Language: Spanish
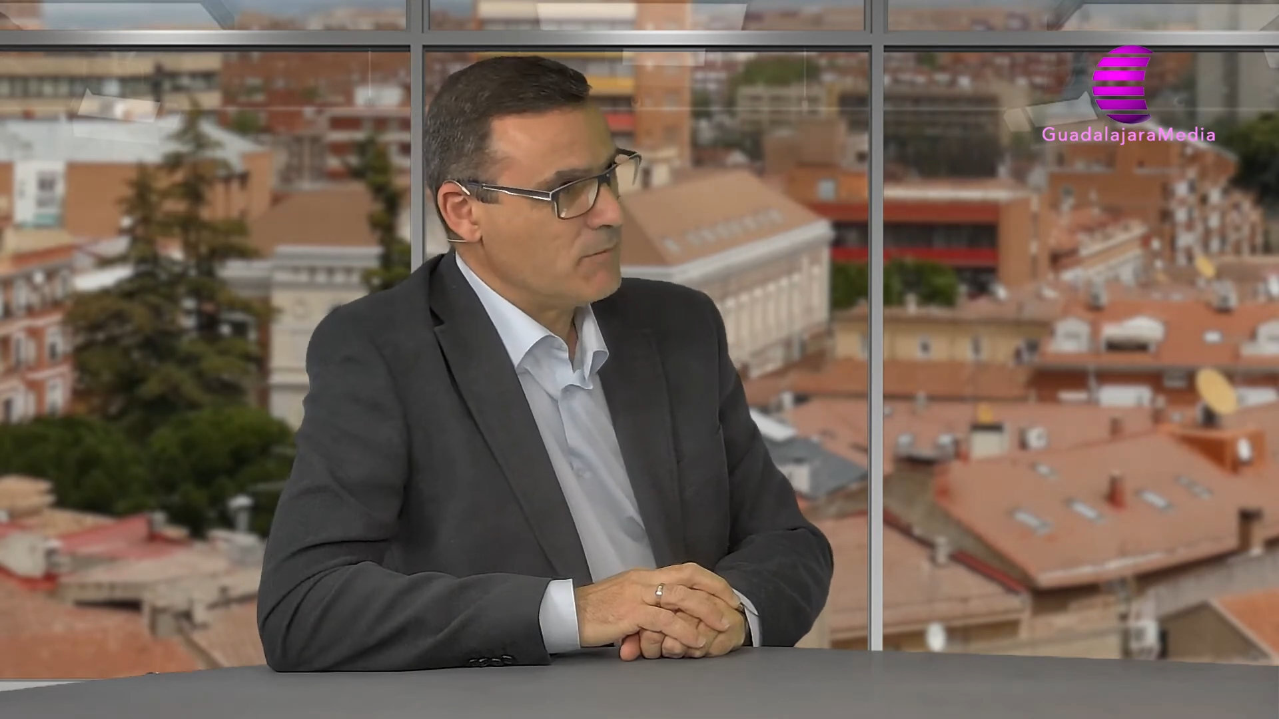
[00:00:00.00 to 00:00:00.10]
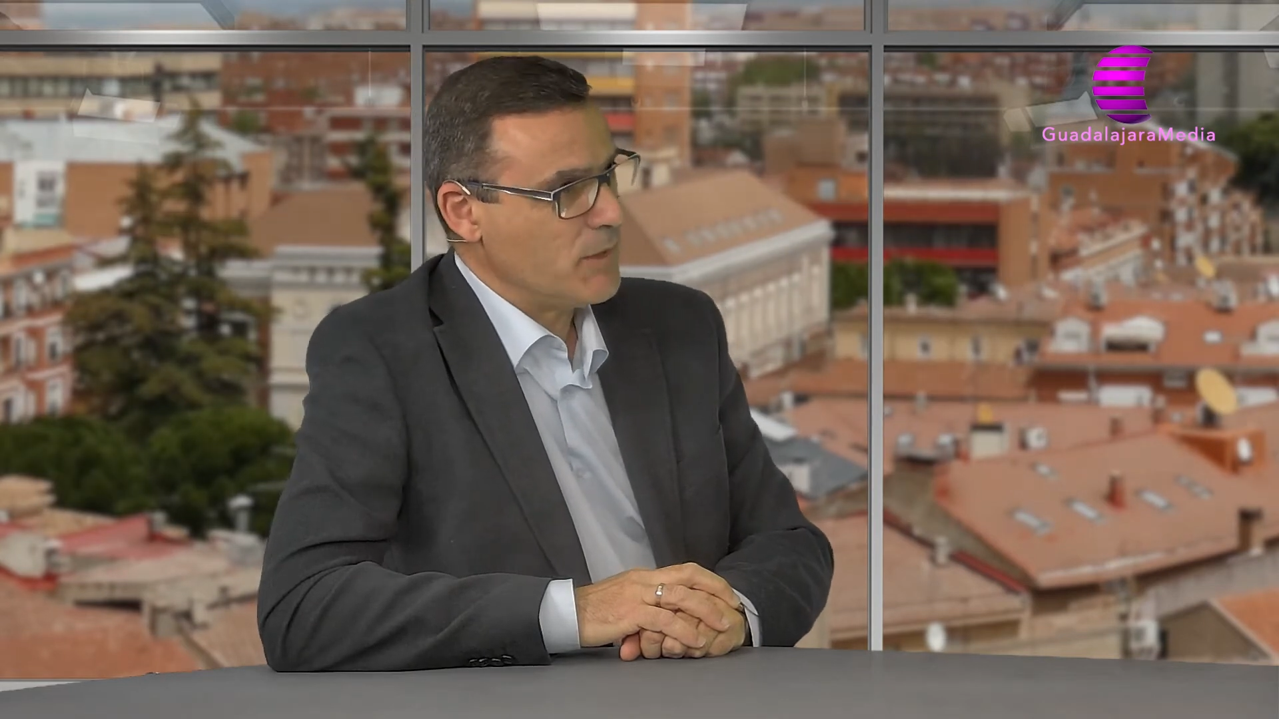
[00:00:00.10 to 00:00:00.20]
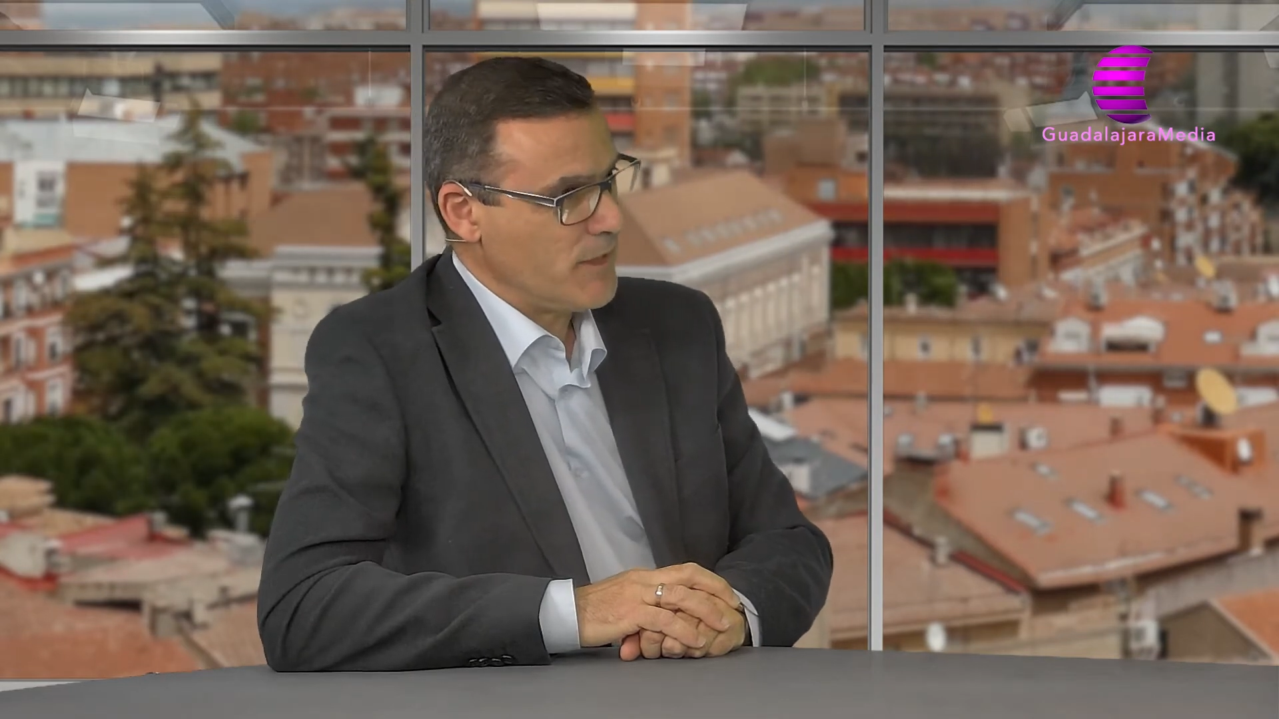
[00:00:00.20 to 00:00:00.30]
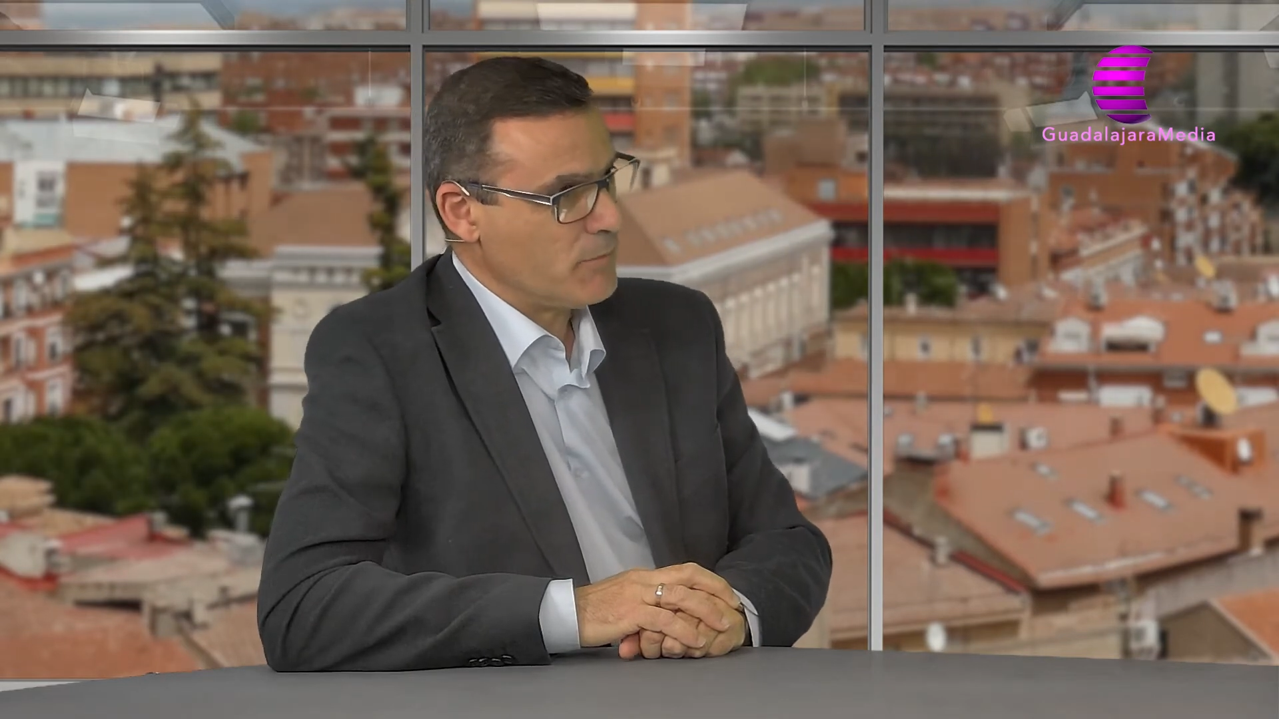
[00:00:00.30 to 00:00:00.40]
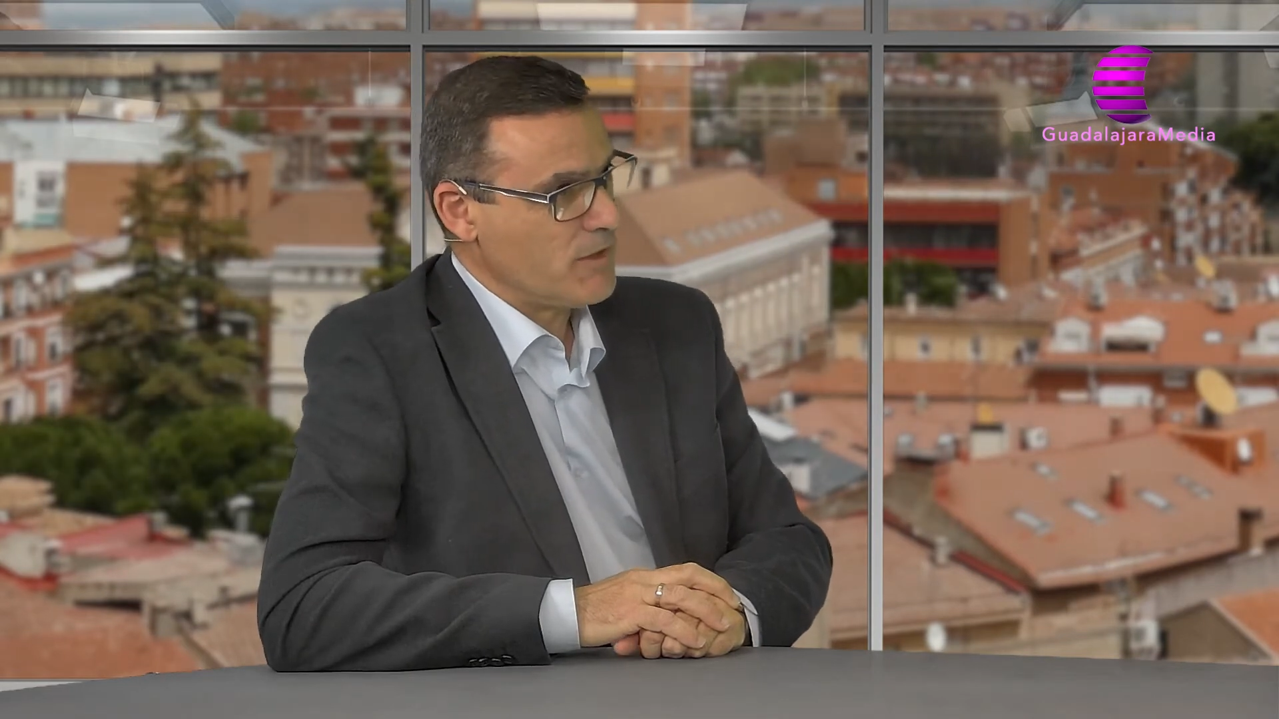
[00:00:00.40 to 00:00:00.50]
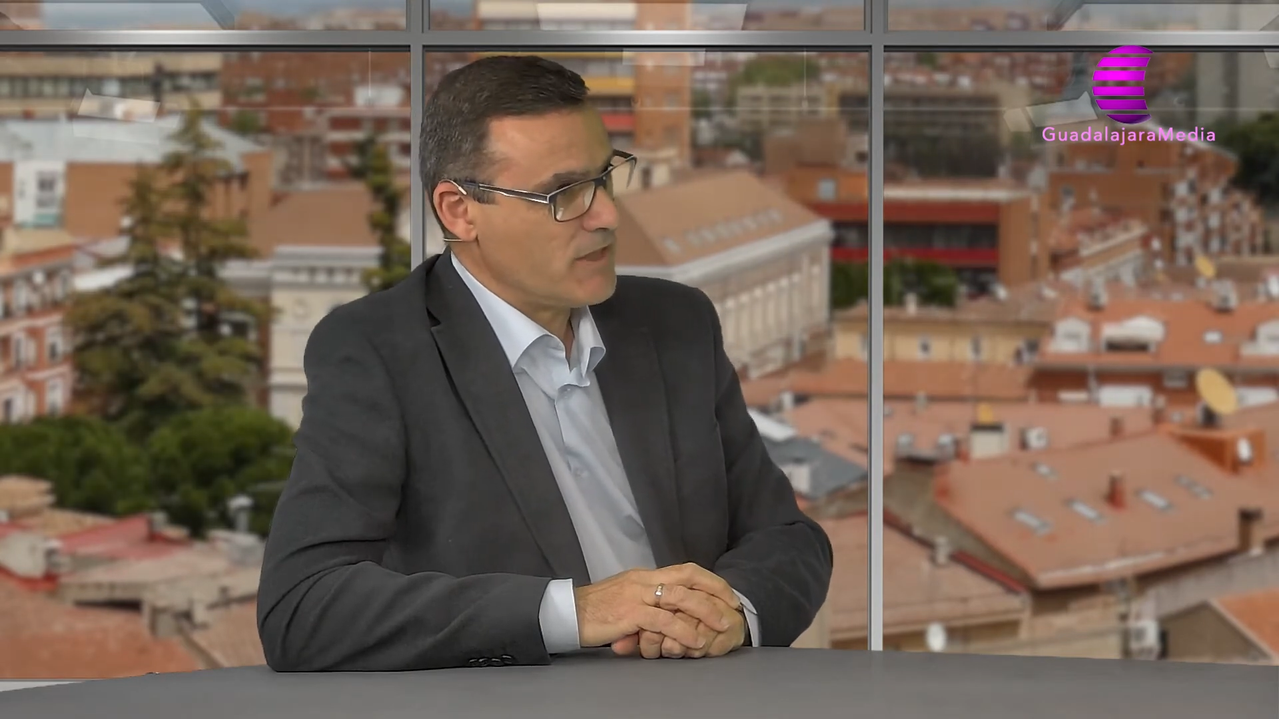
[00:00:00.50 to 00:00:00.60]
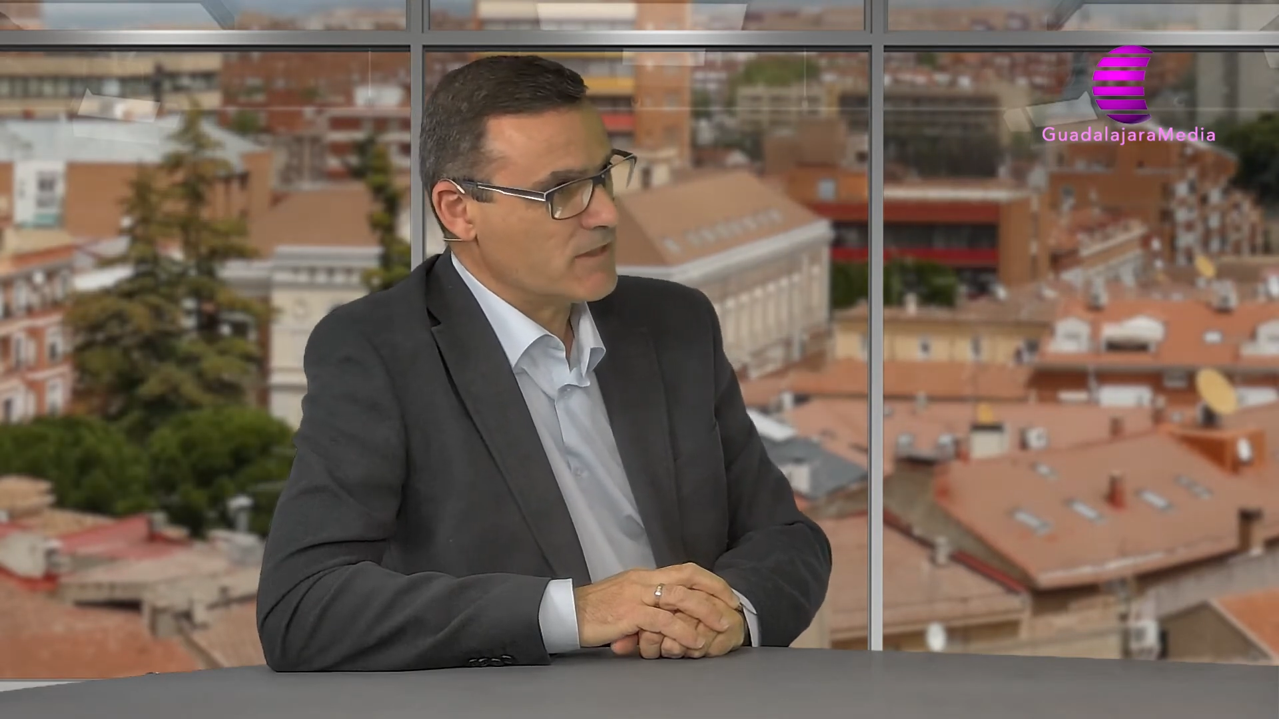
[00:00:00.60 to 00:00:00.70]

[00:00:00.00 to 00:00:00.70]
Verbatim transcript: primera policía